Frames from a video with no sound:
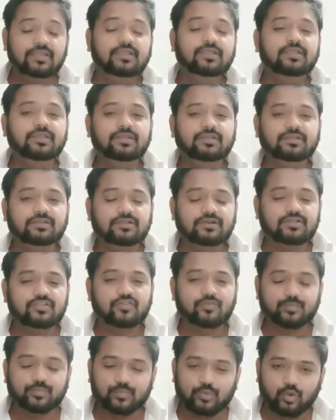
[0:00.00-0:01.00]
ई टच
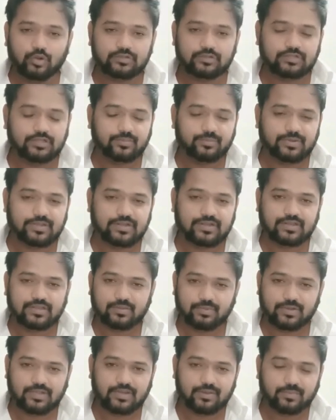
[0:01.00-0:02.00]
प्योर टर्म प्लान के
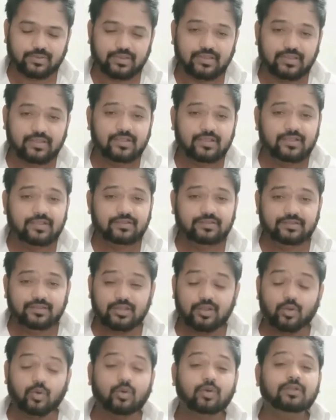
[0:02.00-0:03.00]
बारे में ये
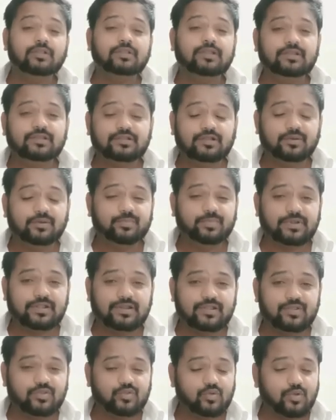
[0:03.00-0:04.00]
एक ऑनलाइन टर्म
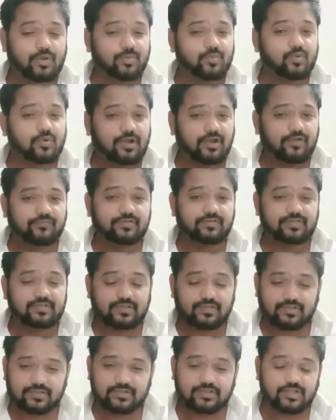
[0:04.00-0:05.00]
प्लान है जो आपको काफी
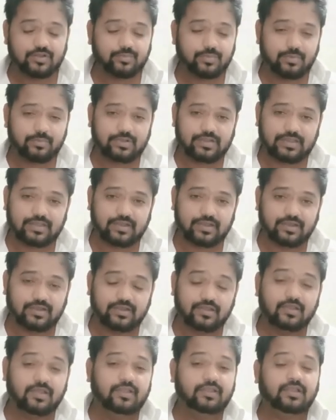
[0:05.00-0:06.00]
सस्ते दर पे मिलेगा
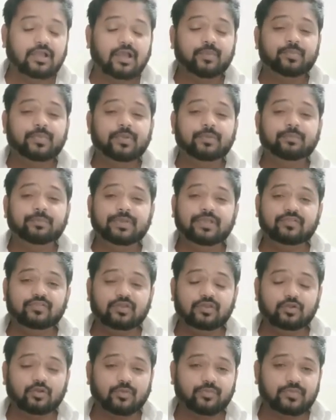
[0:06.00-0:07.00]
यहाँ पे
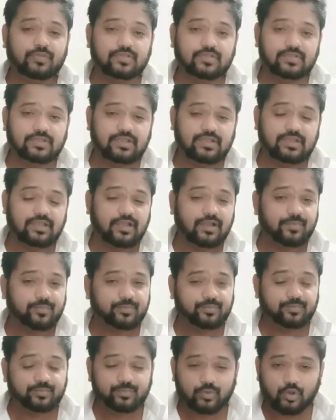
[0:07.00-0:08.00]
बेहतरीन ऑप्शन दिए गए आप
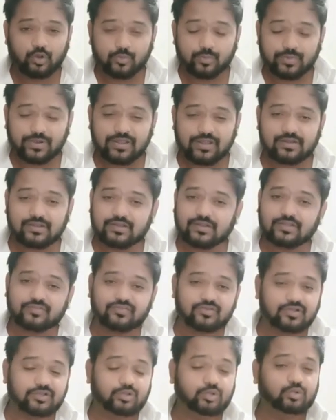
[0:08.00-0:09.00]
प्योर प्लान लेना
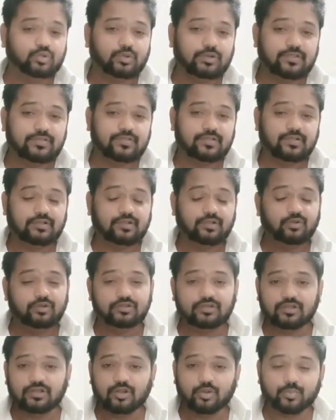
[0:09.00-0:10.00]
चाहते हो तो ले सकते हो
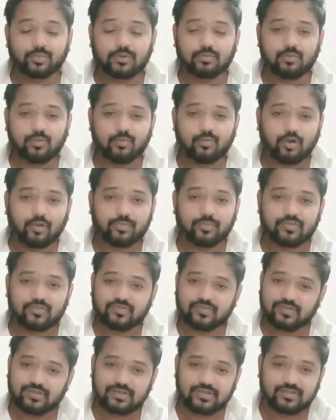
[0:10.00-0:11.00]
रिटर्न और प्रीमियम का ऑप्शन
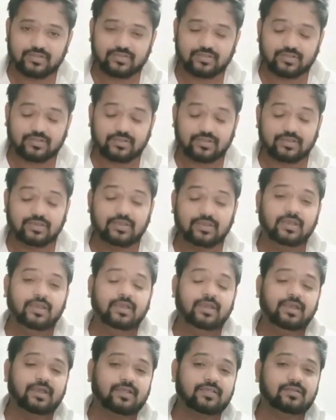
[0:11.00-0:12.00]
चाहिए ले सकते
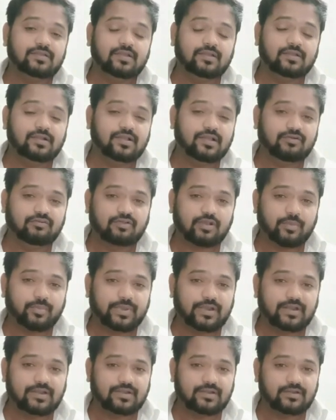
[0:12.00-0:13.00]
हैं एक्सीडेंटल कवर आप
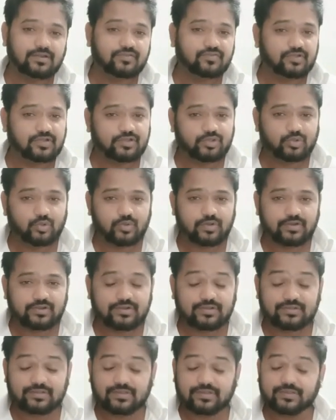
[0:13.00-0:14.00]
एड करना चाहते हो कर
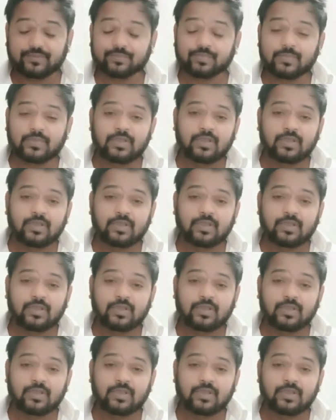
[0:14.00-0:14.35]
सकते हैं